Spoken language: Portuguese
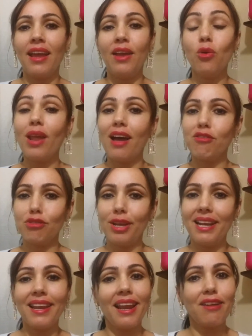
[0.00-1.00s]
Eu lavo
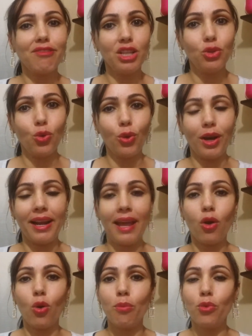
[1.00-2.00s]
ele na lavadora,
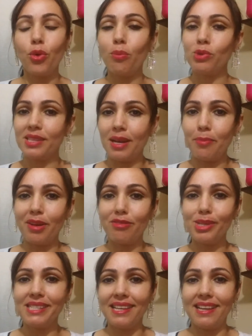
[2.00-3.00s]
né, como eu mostrei para
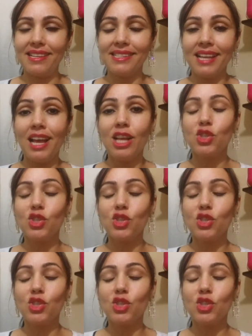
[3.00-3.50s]
vocês.